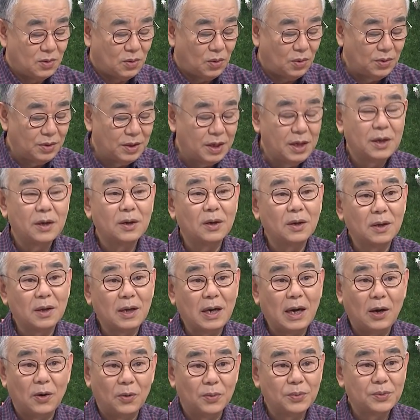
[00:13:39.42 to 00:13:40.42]

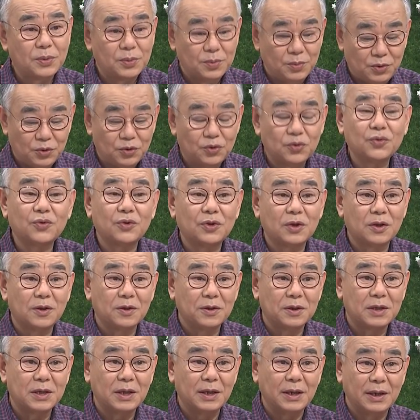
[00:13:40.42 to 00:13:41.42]
공기가 없으면
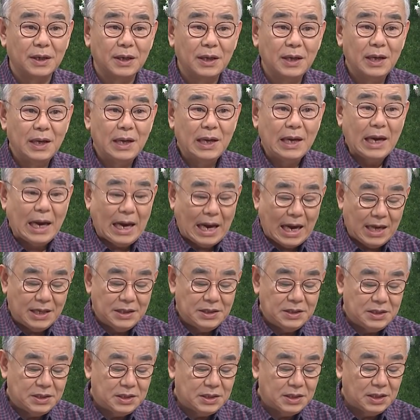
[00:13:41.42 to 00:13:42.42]
죽듯이
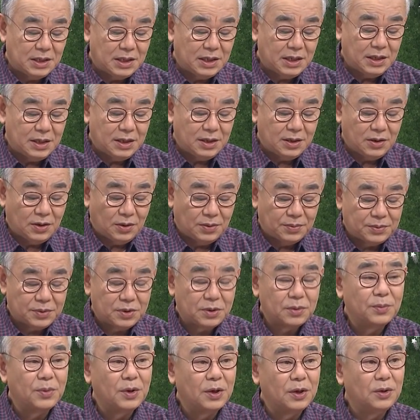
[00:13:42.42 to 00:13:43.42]
안식일이
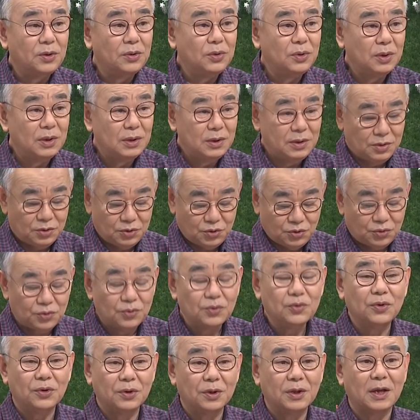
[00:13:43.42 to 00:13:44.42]
없으면
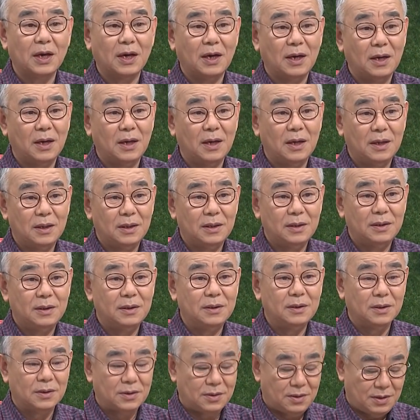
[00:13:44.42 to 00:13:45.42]
죽는다는
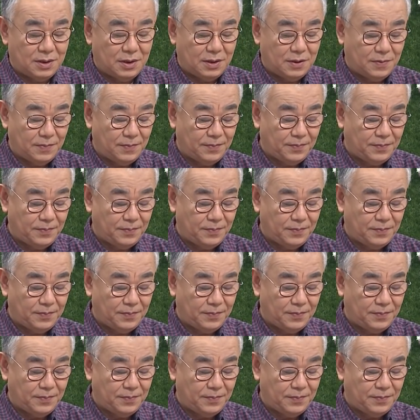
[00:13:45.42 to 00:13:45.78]
음. 거예요.